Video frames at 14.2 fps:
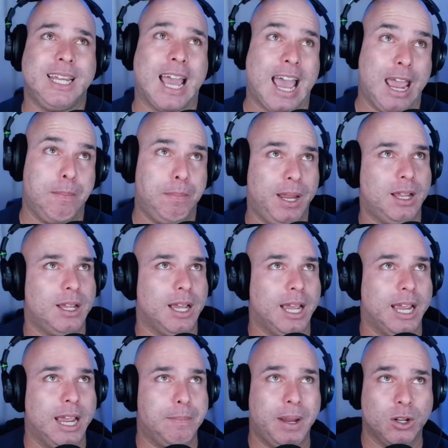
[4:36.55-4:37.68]
ya Epic,
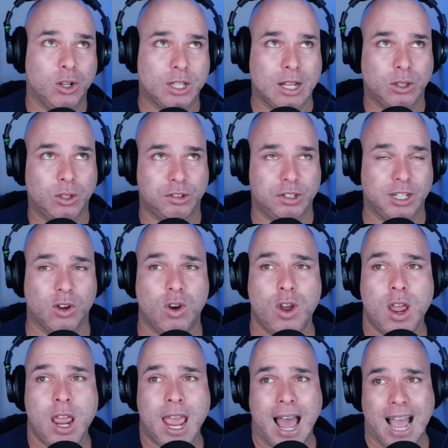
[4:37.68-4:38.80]
eh, Epic no tanto,
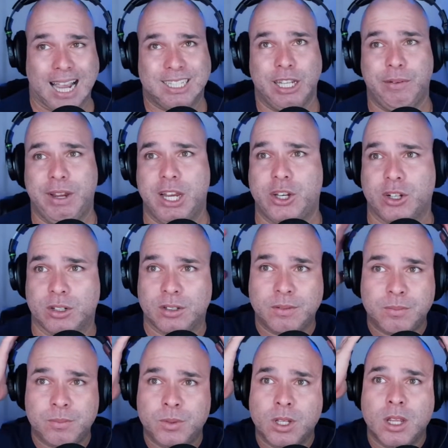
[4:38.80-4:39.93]
sino Activision.
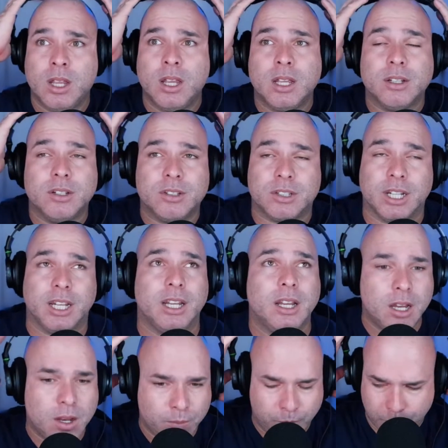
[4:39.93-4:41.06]
Sí.